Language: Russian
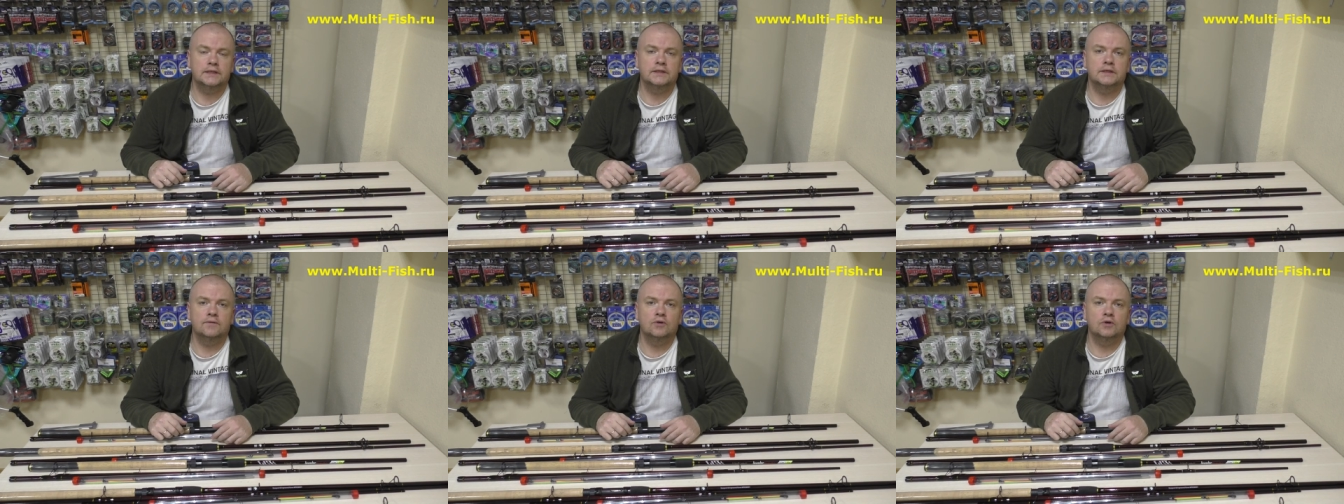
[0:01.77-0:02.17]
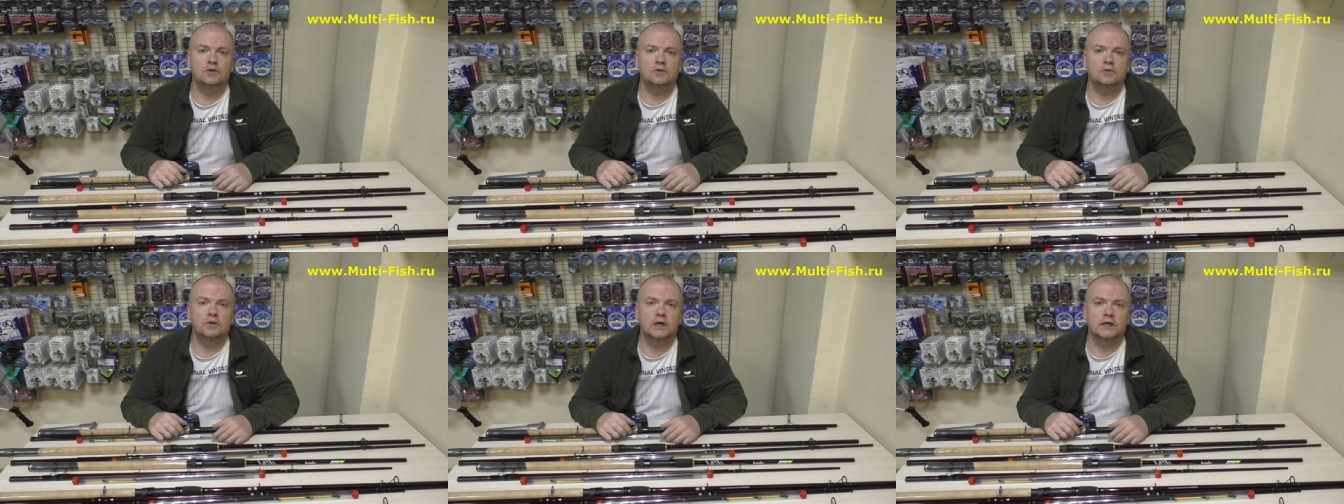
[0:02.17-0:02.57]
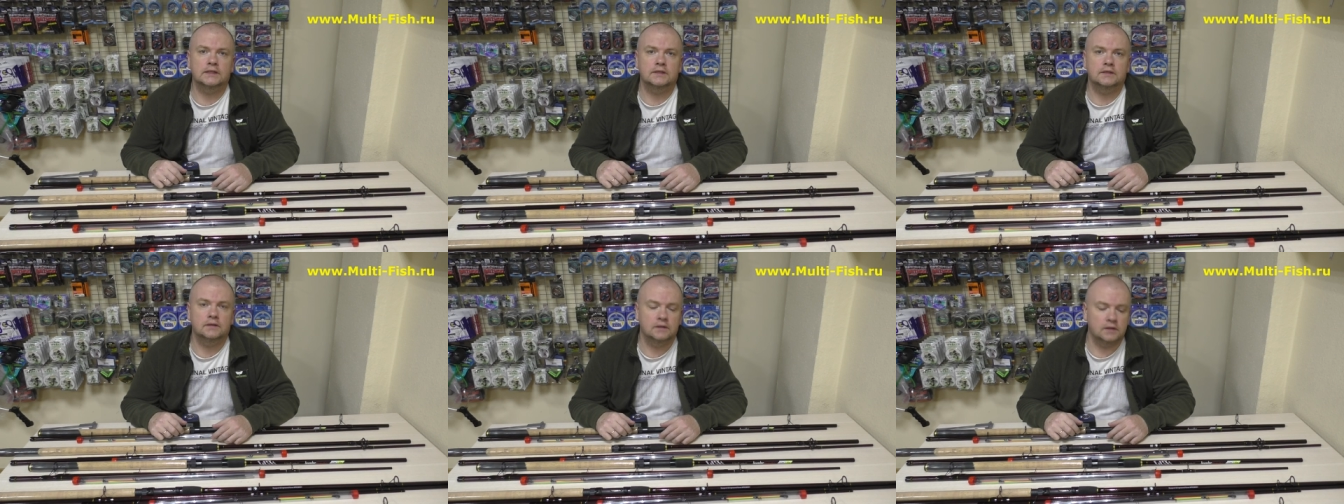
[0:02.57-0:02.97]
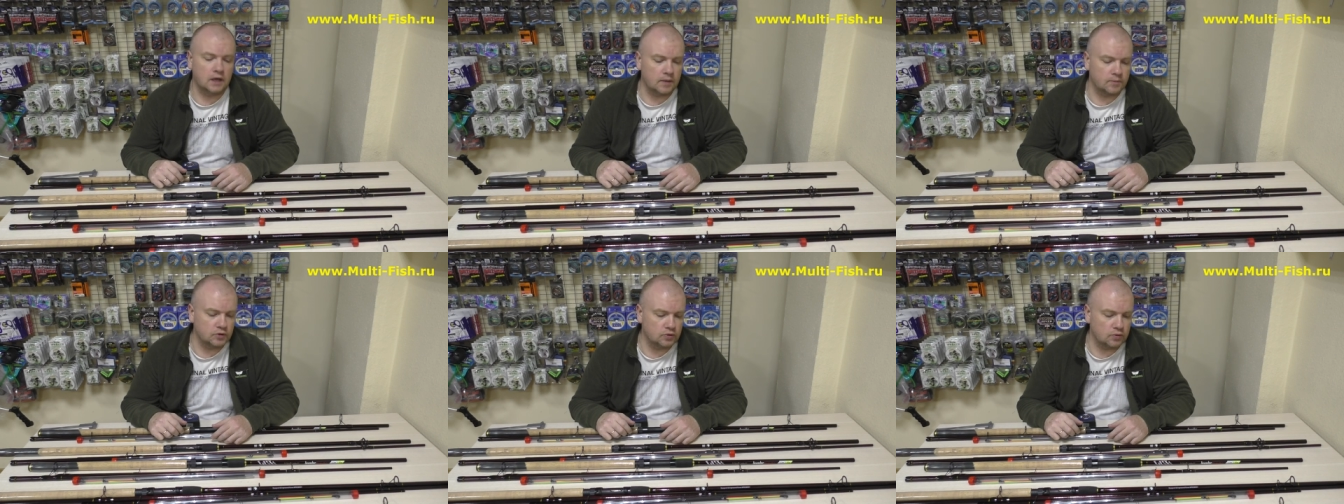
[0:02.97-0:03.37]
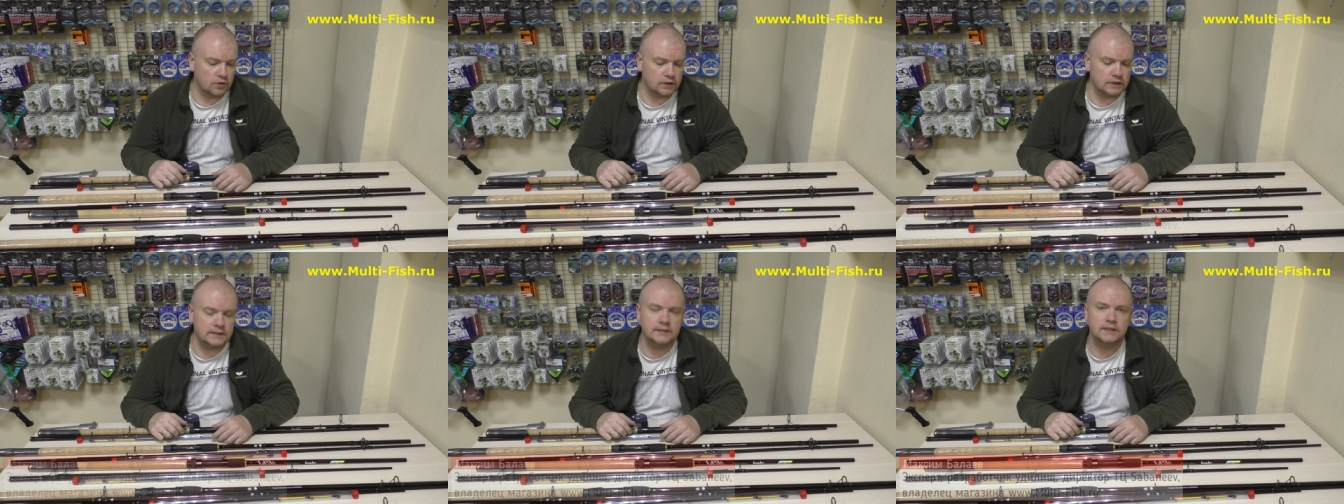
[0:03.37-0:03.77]
Сегодня у нас на
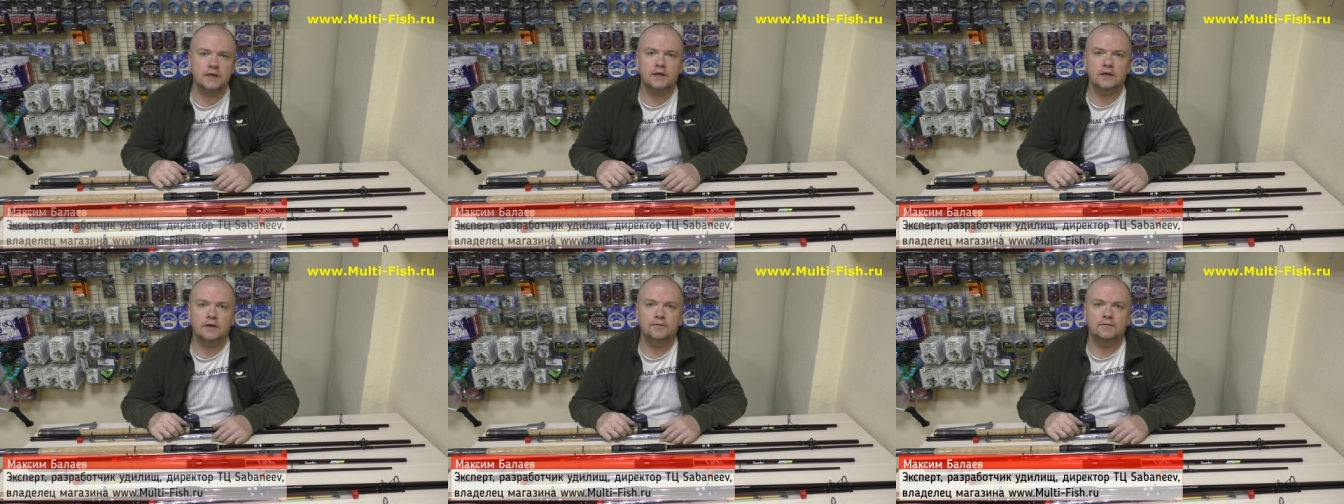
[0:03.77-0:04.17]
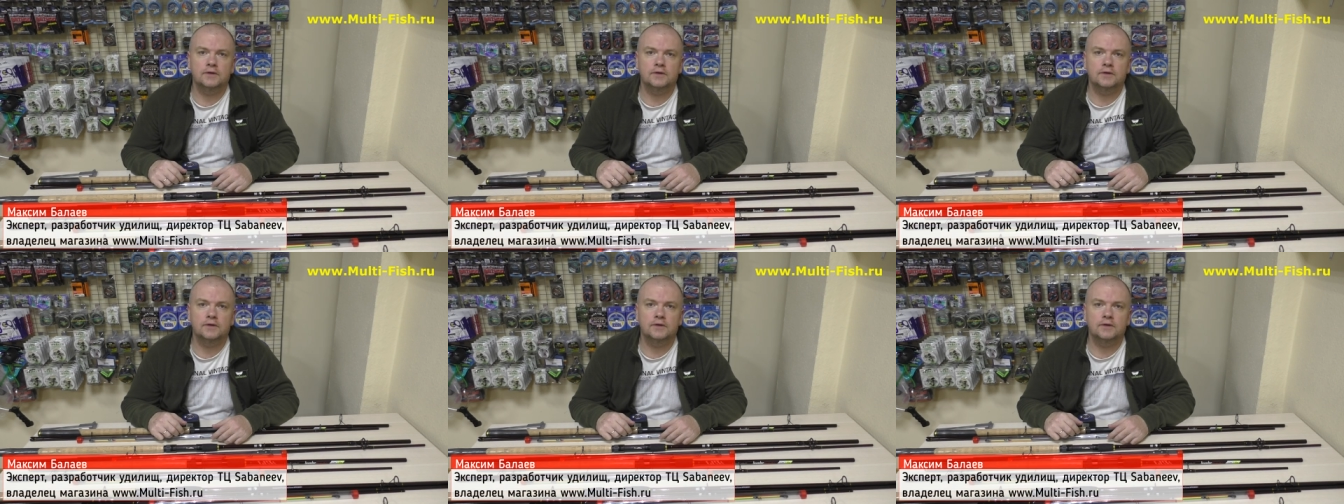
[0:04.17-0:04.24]
обзоре серия